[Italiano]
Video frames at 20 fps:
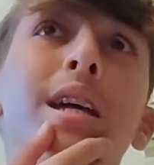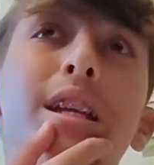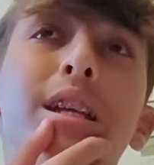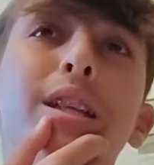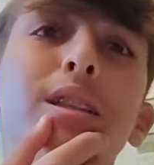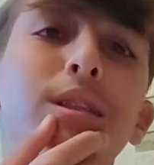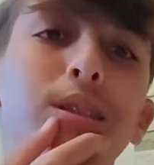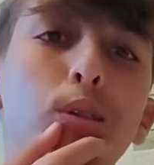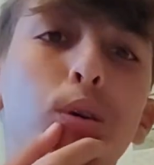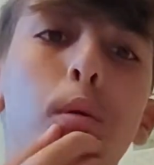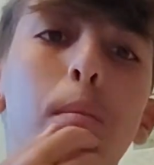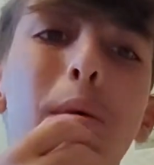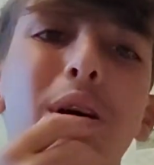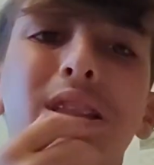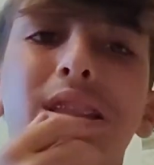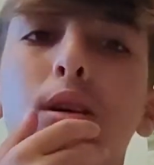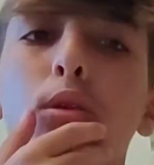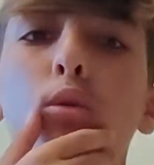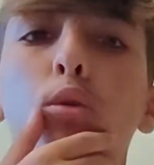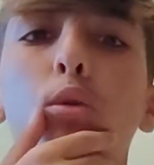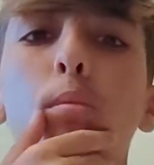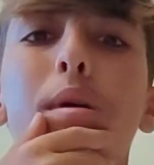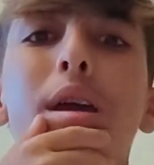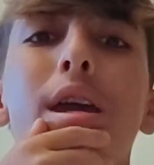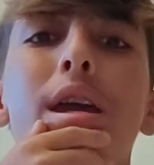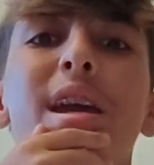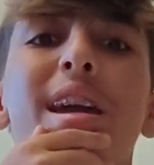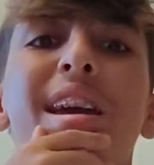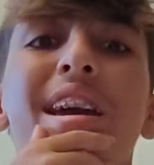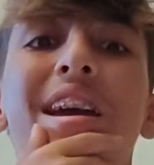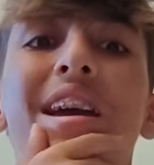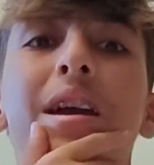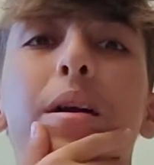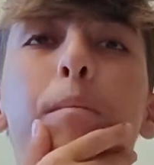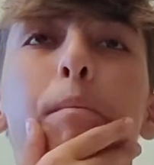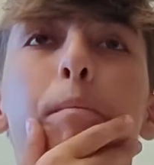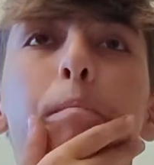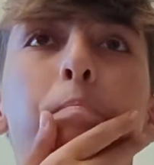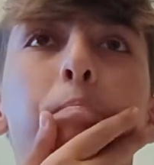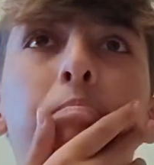insomma secondo
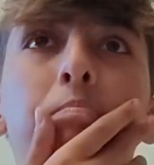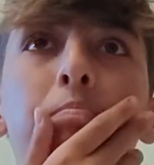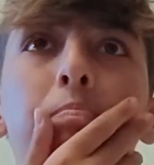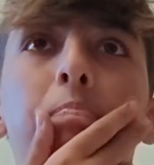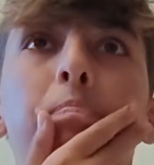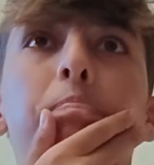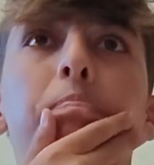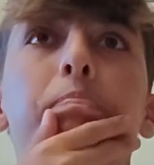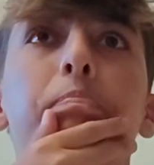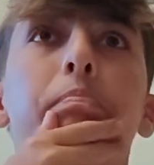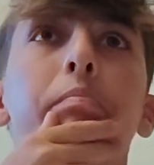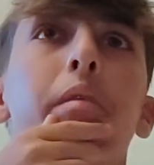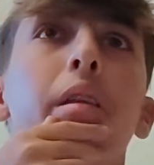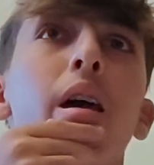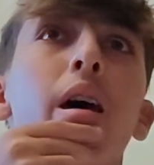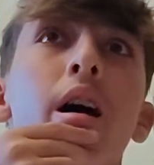me mh, mm,